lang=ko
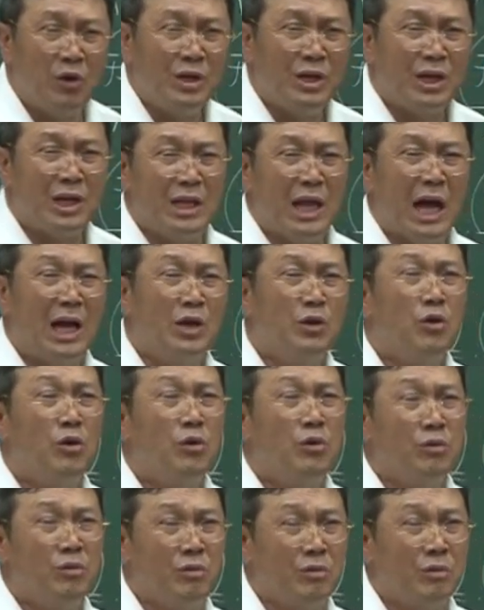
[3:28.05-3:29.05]
이렇게
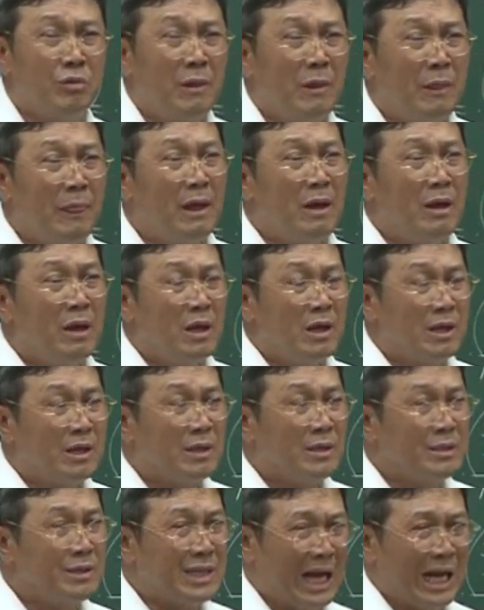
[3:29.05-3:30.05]
나이롱
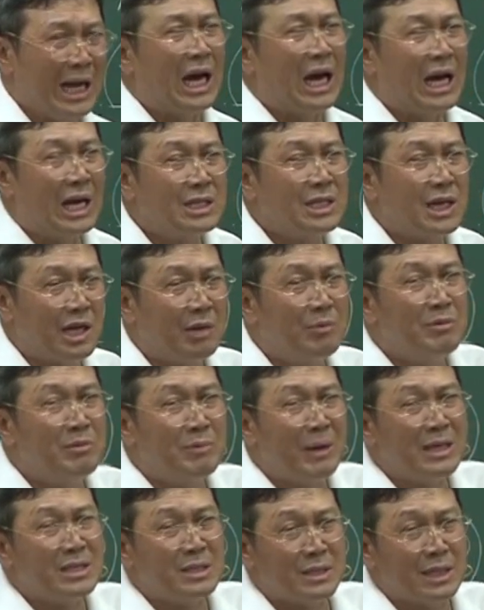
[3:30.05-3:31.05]
잘 나가는 사람은
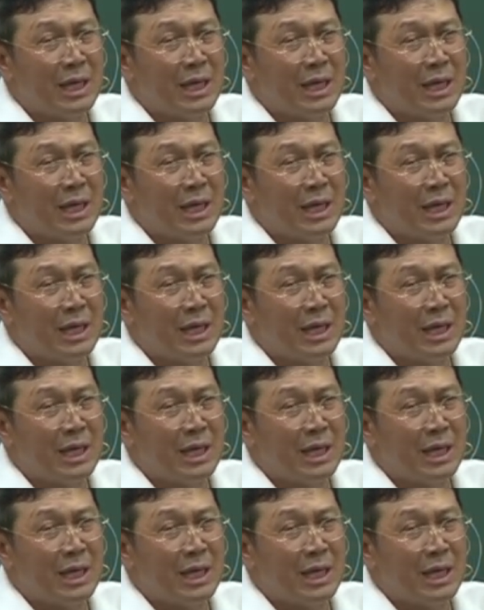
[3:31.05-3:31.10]
맞아요.